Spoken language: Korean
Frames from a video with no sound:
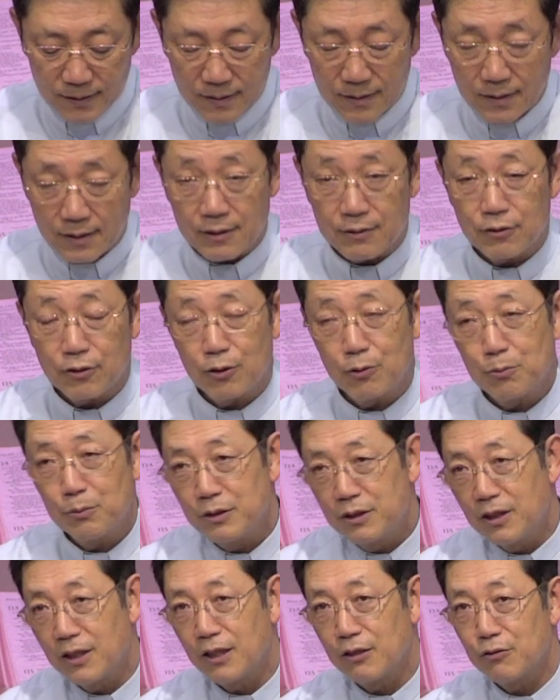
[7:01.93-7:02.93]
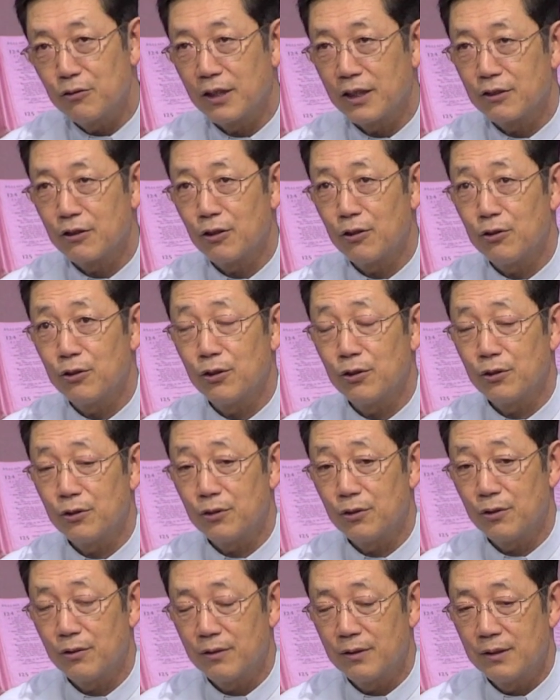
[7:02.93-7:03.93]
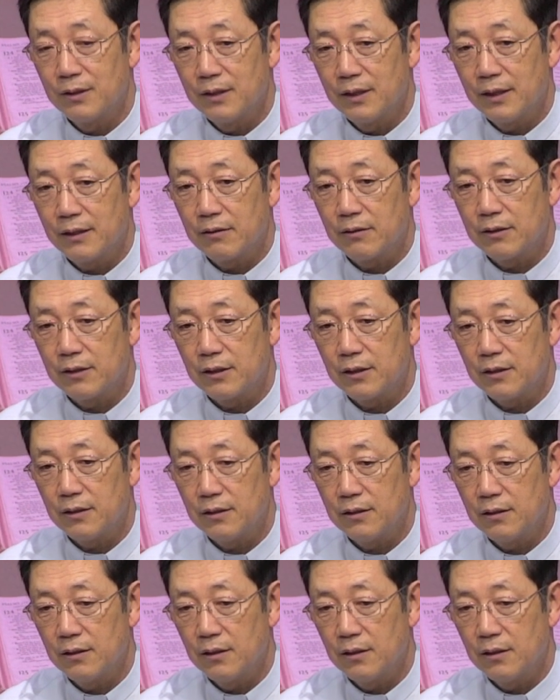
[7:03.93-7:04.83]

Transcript: 그래서 여러분 지난주에 설교했듯이